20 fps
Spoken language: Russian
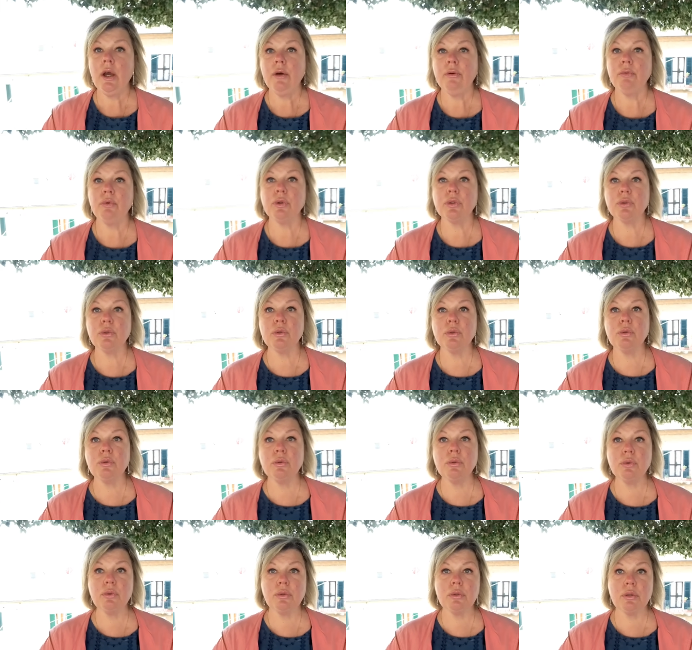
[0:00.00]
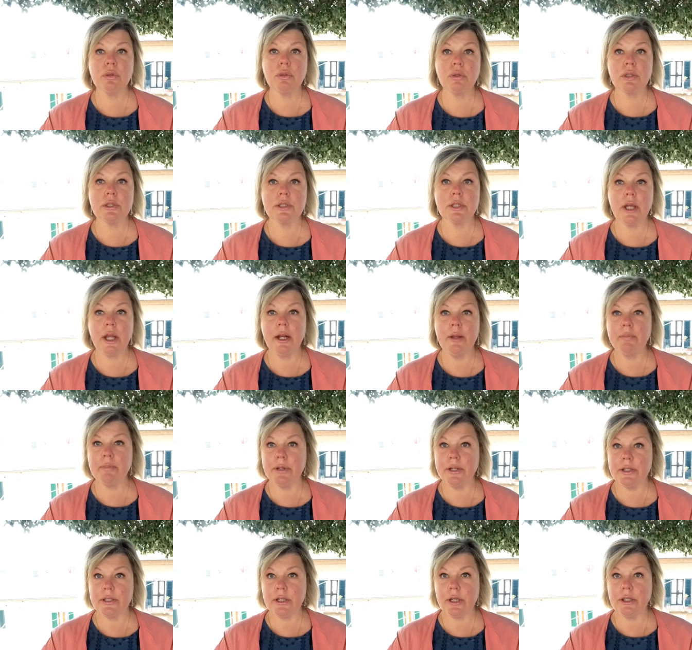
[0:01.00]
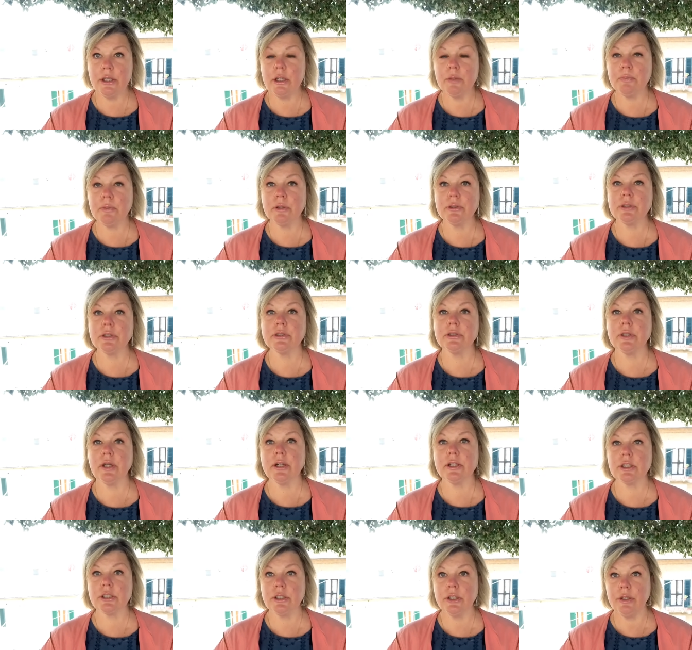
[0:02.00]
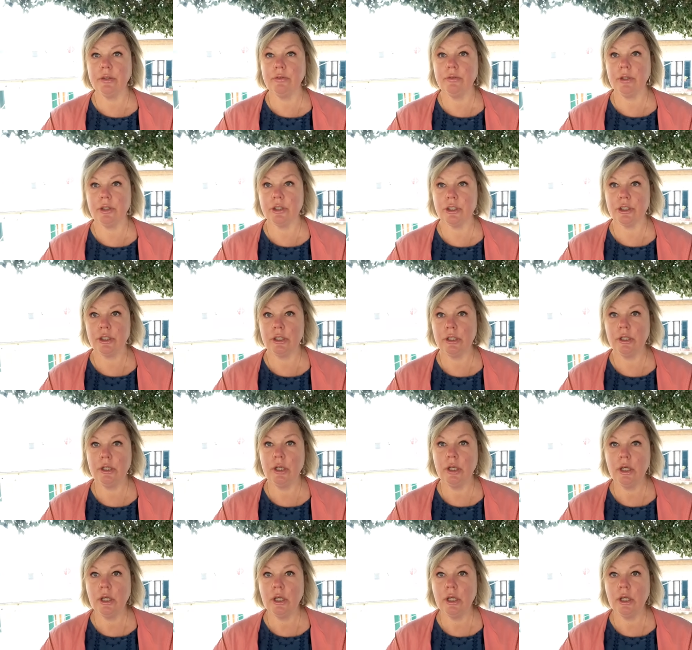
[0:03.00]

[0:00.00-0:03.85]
Вот. Но тут стали происходить просто страшные вещи.